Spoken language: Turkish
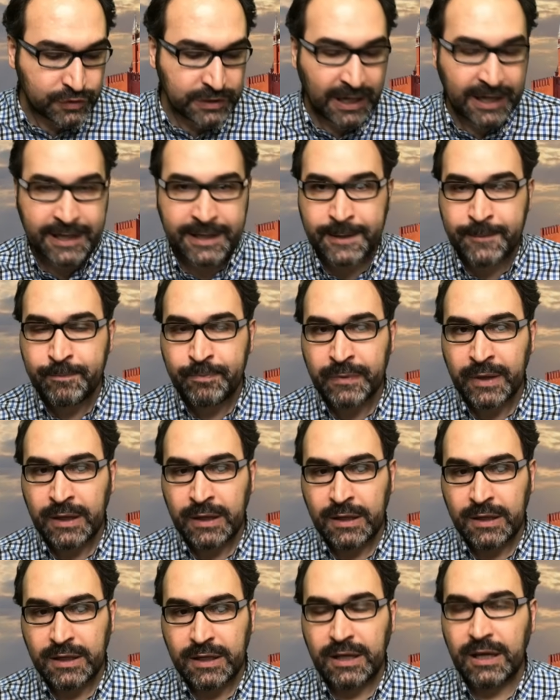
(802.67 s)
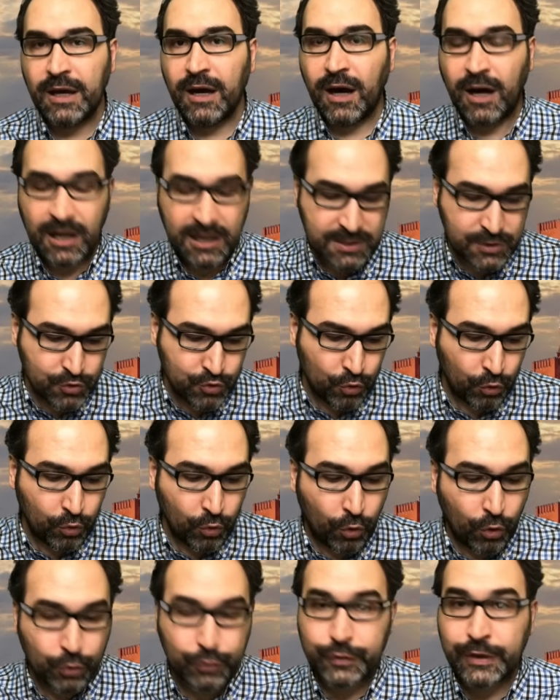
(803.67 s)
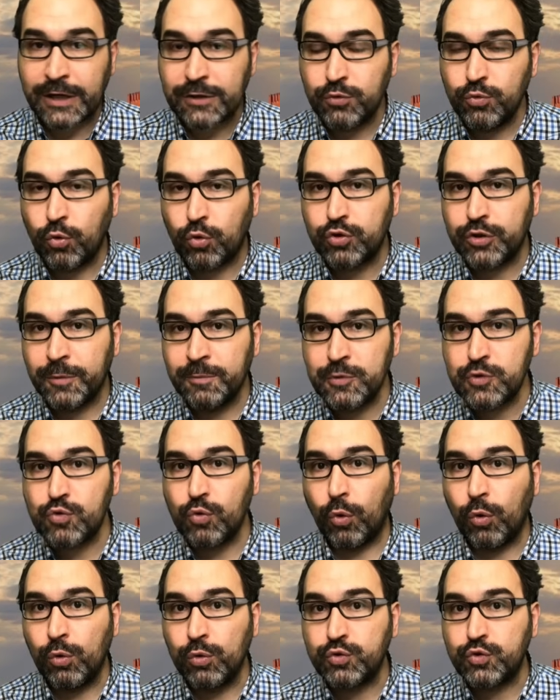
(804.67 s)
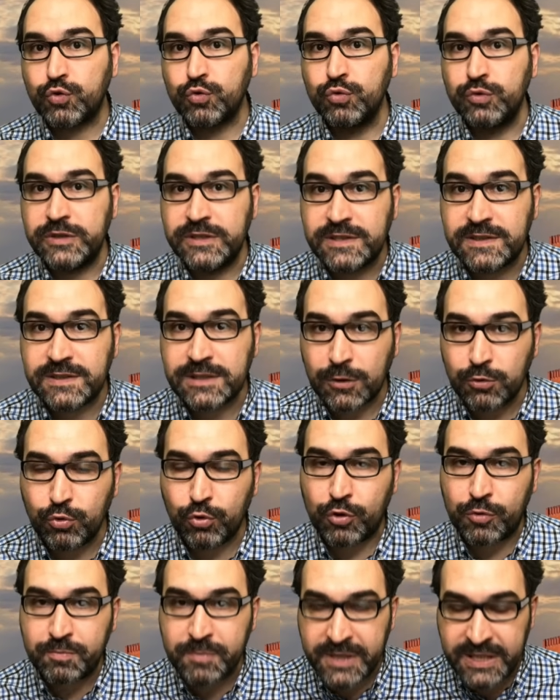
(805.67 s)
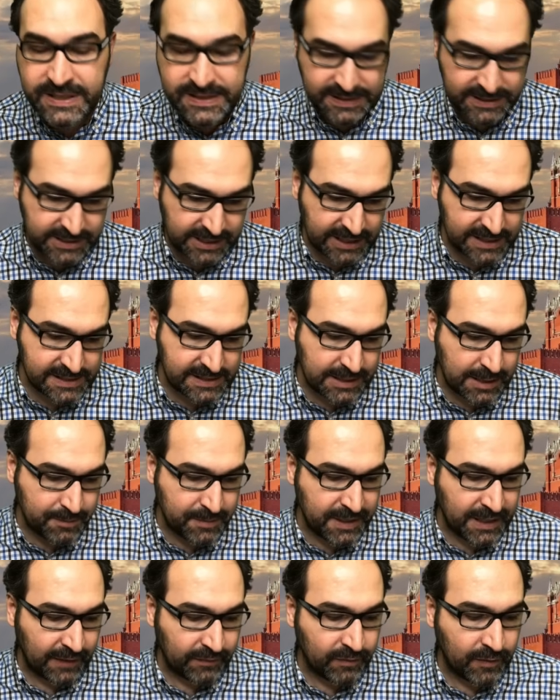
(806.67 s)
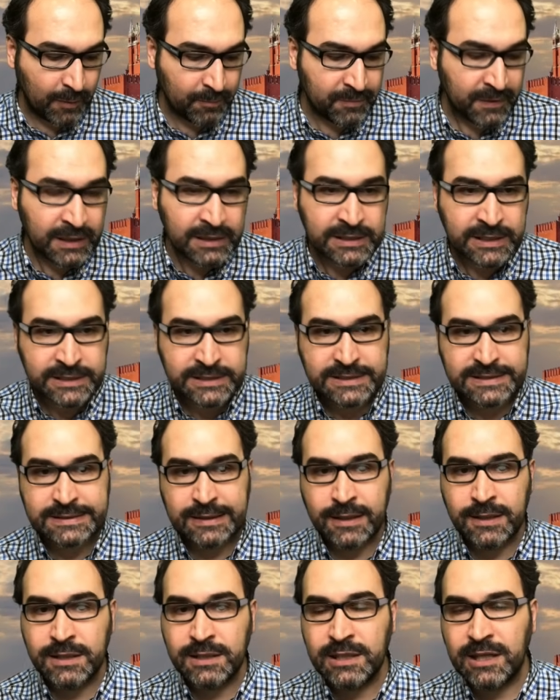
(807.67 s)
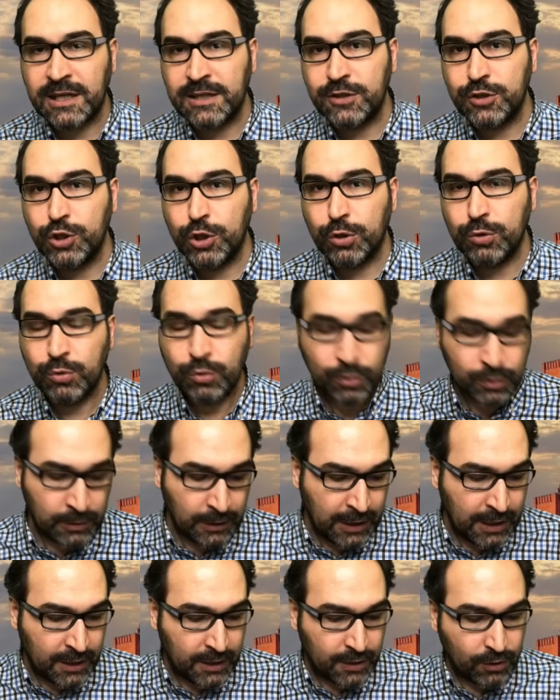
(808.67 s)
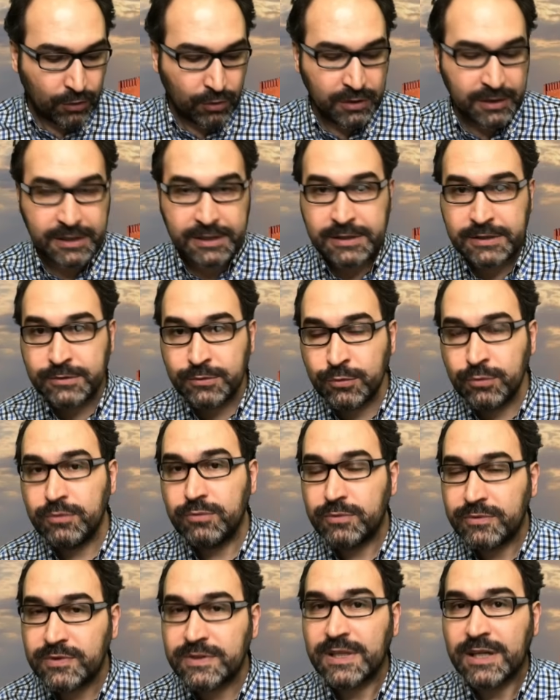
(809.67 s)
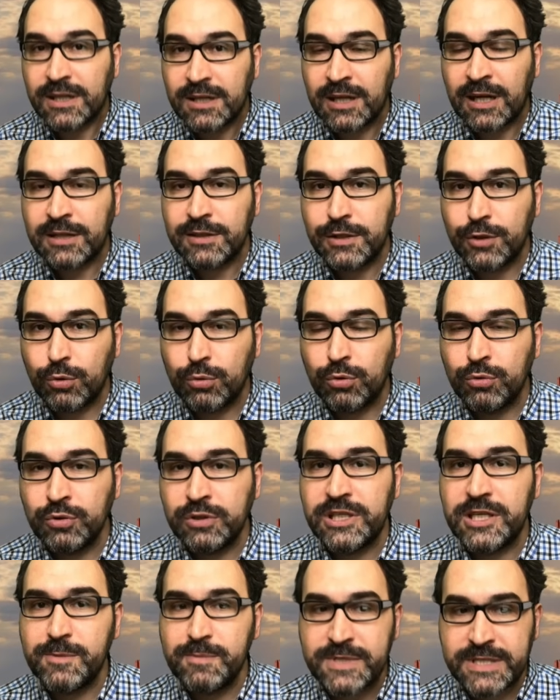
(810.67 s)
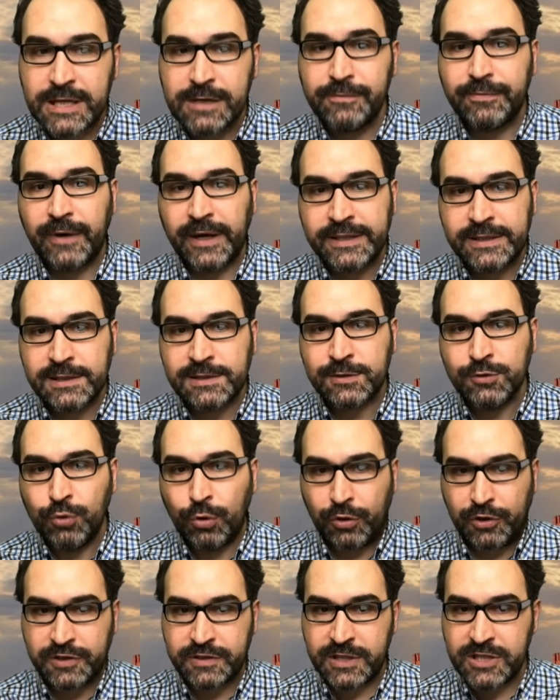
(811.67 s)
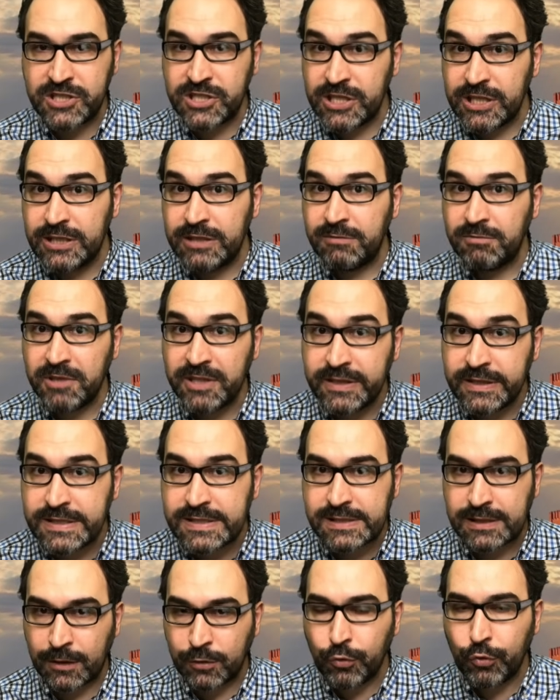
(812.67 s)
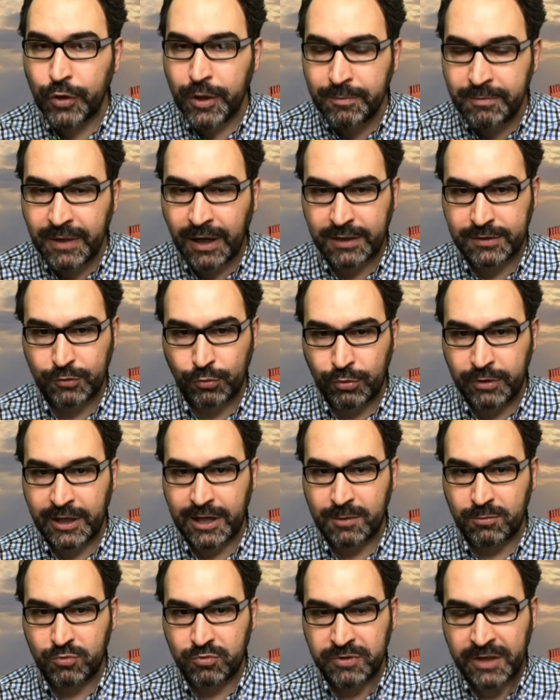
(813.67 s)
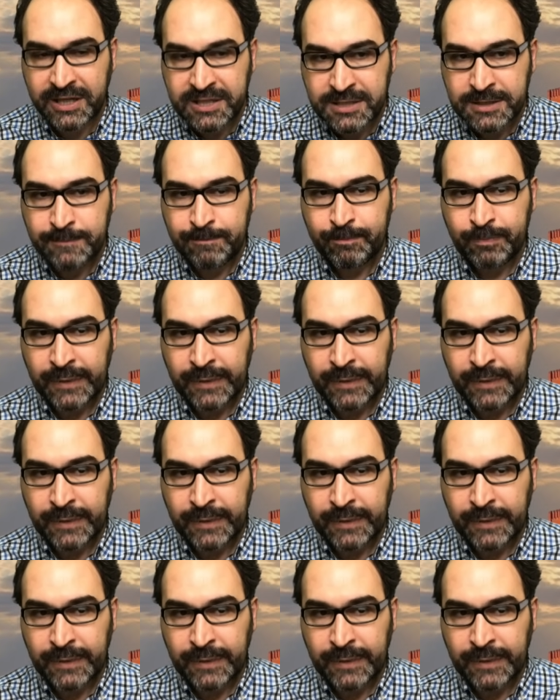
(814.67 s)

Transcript: Yani e, az çok ortak noktamız olsun isteniyor BRICS içerisinde bir anlamda. Hani sağırlar diyaloğu e, sağırlar diyaloğunun kimseye faydası yok. İşte Çin, Hindistan önemli aktörler bunlar.